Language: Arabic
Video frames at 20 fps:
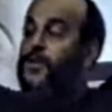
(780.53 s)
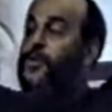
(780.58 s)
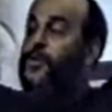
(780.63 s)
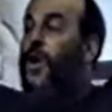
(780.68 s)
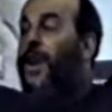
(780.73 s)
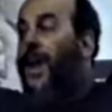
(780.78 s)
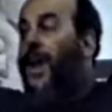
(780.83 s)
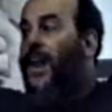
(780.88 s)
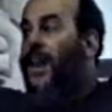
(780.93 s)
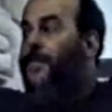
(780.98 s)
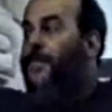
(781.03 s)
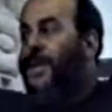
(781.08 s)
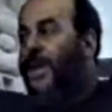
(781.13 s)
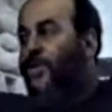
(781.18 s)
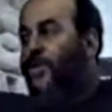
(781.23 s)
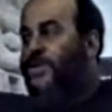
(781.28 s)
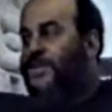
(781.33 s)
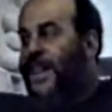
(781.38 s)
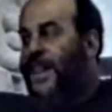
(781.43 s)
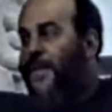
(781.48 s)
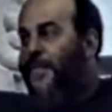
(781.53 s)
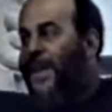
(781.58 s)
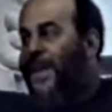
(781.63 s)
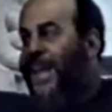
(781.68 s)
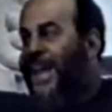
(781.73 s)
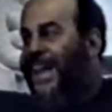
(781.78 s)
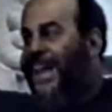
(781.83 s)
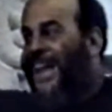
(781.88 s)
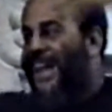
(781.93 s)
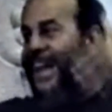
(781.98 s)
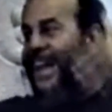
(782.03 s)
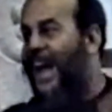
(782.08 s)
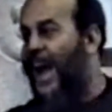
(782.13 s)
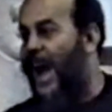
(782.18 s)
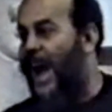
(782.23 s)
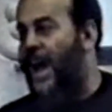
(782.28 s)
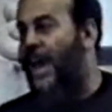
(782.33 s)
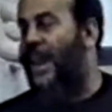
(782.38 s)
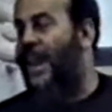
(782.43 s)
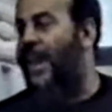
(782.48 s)
دول عربية وإسلامية
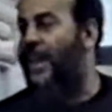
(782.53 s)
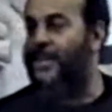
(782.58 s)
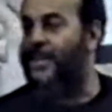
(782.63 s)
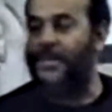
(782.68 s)
على